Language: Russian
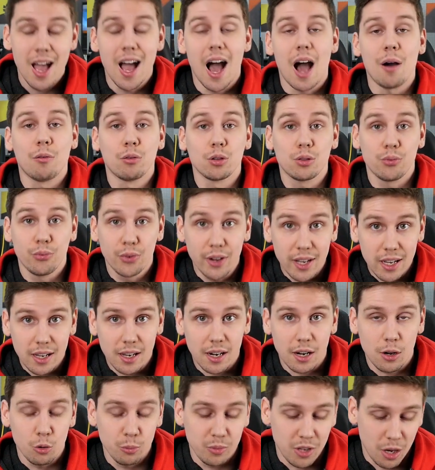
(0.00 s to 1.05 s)
А вот в
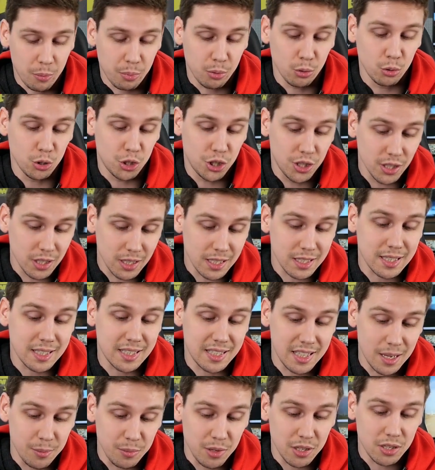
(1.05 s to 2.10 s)
играх у меня получилось
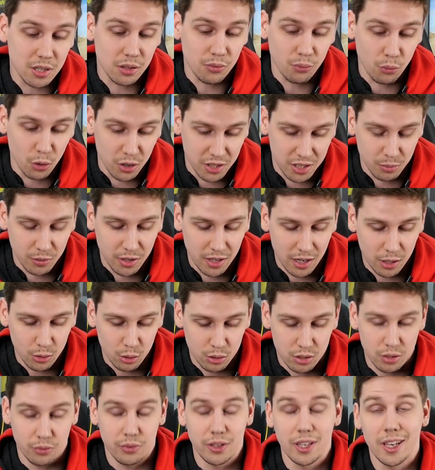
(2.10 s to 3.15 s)
78 38
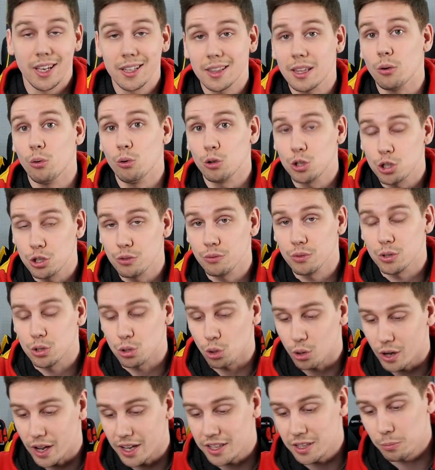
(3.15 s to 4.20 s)
градусов, и это очень
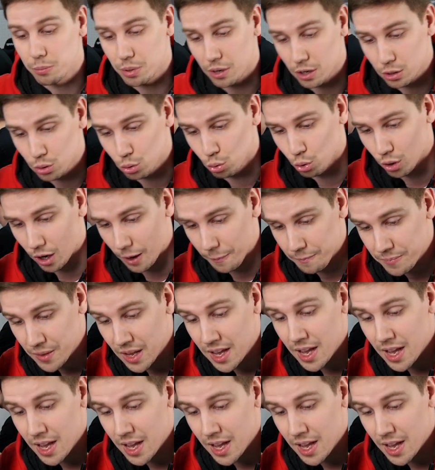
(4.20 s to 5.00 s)
высокая температура.